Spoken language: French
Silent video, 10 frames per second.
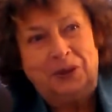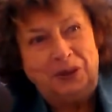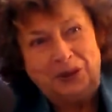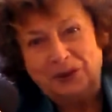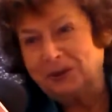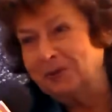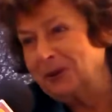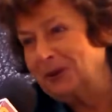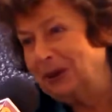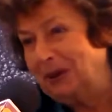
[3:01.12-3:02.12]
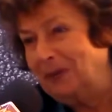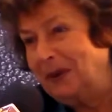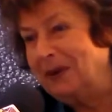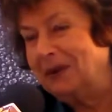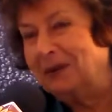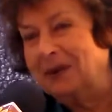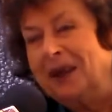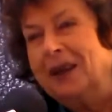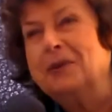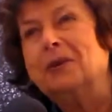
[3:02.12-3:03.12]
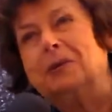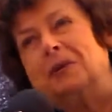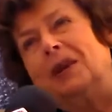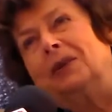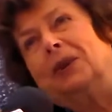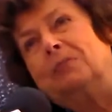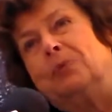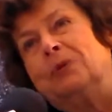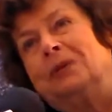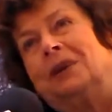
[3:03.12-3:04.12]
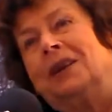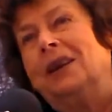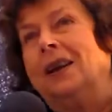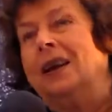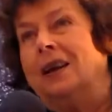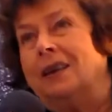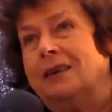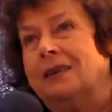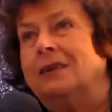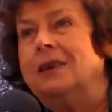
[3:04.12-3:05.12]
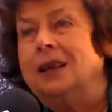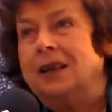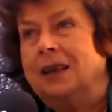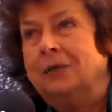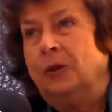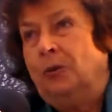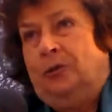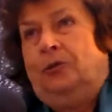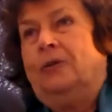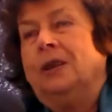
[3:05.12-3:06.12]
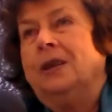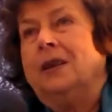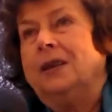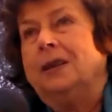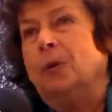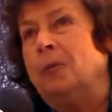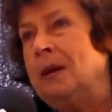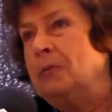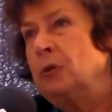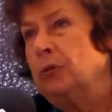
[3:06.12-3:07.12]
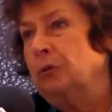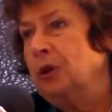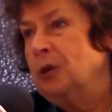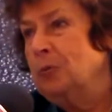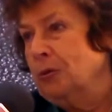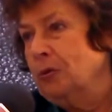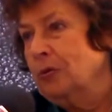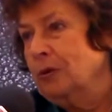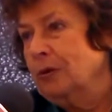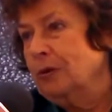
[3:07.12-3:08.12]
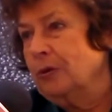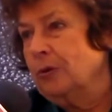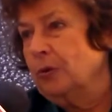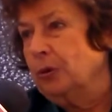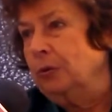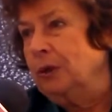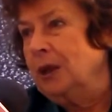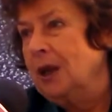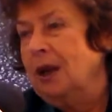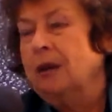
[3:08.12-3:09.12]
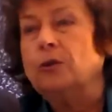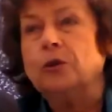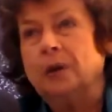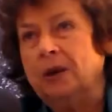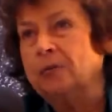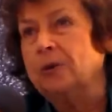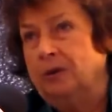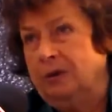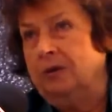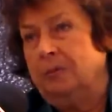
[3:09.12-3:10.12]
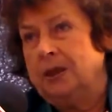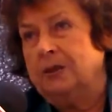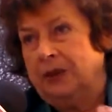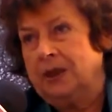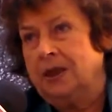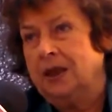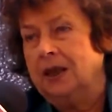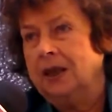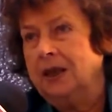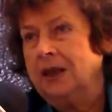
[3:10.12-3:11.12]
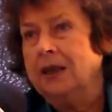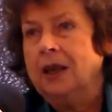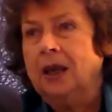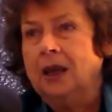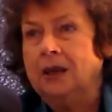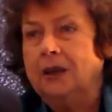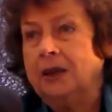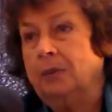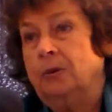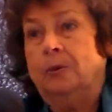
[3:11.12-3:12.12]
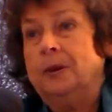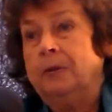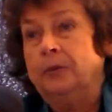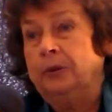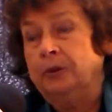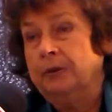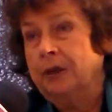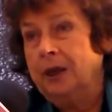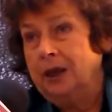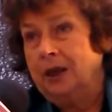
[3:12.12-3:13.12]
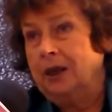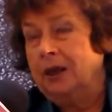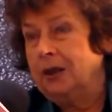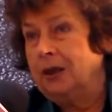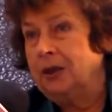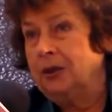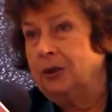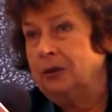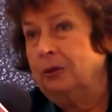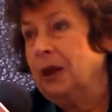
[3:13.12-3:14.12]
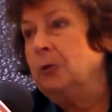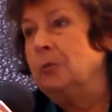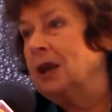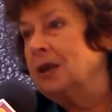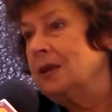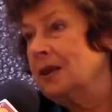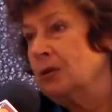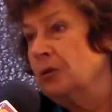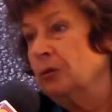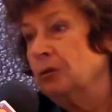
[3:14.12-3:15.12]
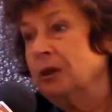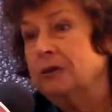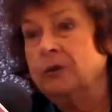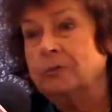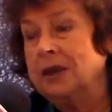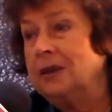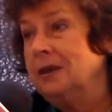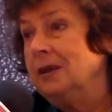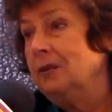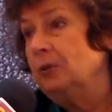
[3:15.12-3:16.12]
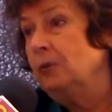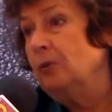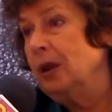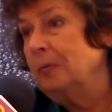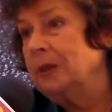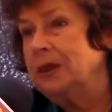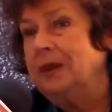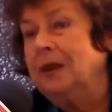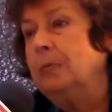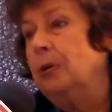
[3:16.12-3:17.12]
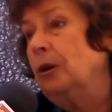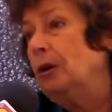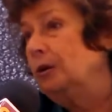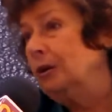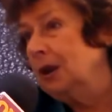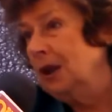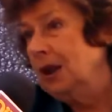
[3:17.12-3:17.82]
je n'entreprendrai pas un truc. je pas de répondre à. Non, je crois qu'il y, a des problèmes surtout qui se posent euh, aujourd'hui. Alors je ne sais pas comment, pas si facile à régler. Euh, il y a le problème de, de la numérisation, de l'informatique, du web qui déborde